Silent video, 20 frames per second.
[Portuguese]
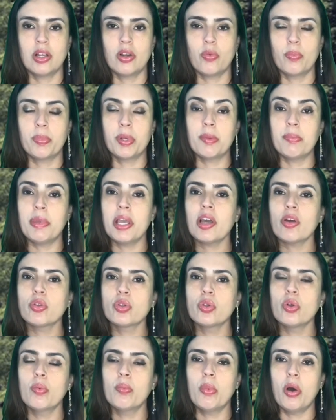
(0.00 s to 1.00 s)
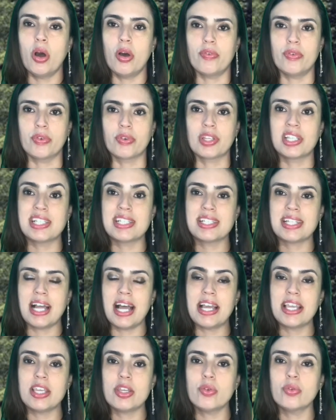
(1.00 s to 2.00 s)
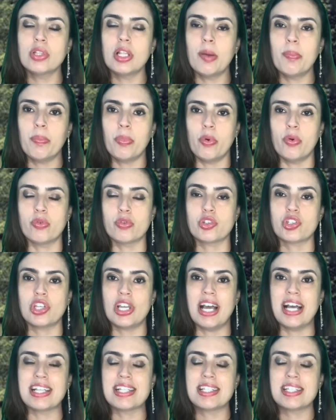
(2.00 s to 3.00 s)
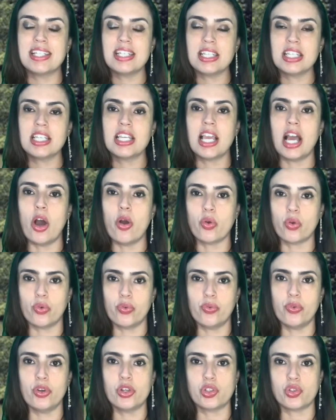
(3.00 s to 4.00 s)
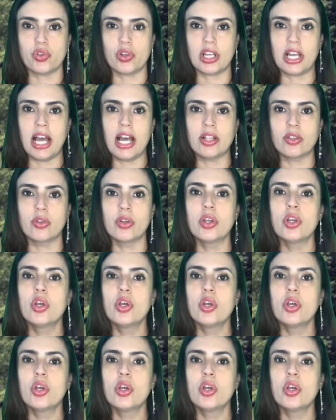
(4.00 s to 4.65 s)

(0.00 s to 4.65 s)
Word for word: O primeiro automóvel que saiu da ponte assim que algo foi jogado